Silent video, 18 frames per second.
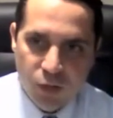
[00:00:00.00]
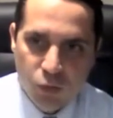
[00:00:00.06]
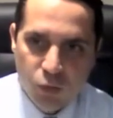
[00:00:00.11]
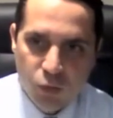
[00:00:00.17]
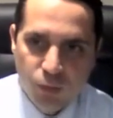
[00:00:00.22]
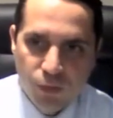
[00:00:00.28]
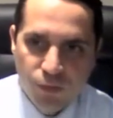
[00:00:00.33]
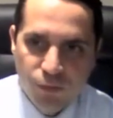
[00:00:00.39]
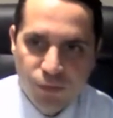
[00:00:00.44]

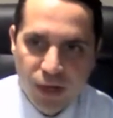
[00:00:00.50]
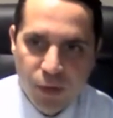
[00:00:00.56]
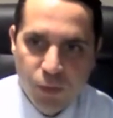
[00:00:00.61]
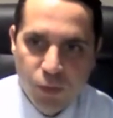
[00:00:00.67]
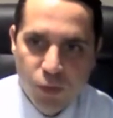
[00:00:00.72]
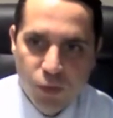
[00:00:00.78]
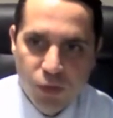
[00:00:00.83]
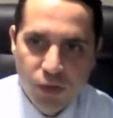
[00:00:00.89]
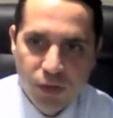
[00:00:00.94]
Grupo
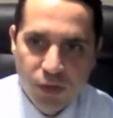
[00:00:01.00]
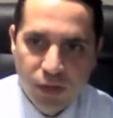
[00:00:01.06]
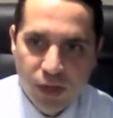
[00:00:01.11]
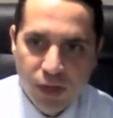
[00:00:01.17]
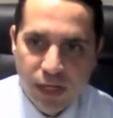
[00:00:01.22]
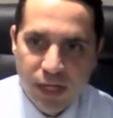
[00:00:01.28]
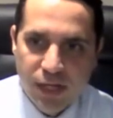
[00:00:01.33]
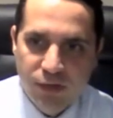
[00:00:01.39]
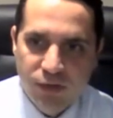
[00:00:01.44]
Facebook
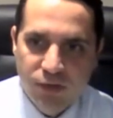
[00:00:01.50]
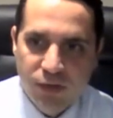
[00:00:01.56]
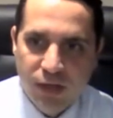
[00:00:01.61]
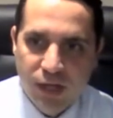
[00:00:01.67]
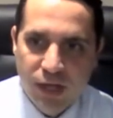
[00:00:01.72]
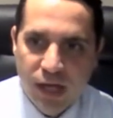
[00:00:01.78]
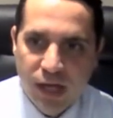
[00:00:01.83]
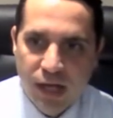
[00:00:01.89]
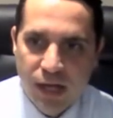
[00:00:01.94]
es
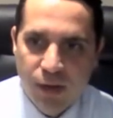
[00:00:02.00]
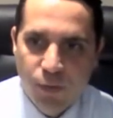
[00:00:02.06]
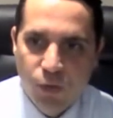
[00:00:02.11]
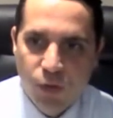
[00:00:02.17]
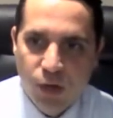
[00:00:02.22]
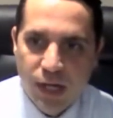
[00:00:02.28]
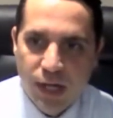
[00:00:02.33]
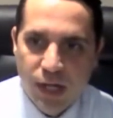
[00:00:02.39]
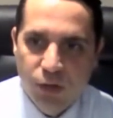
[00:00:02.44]

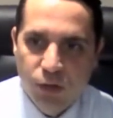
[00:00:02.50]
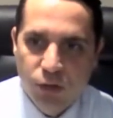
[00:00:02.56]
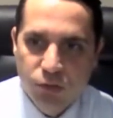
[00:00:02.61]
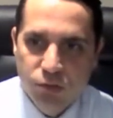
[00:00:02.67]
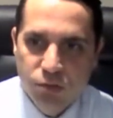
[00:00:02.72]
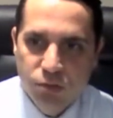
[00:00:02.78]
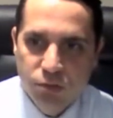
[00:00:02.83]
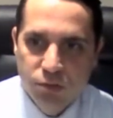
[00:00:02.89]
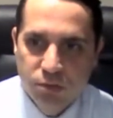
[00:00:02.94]

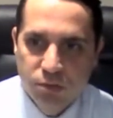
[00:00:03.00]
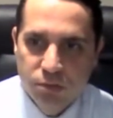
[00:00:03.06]
abogados.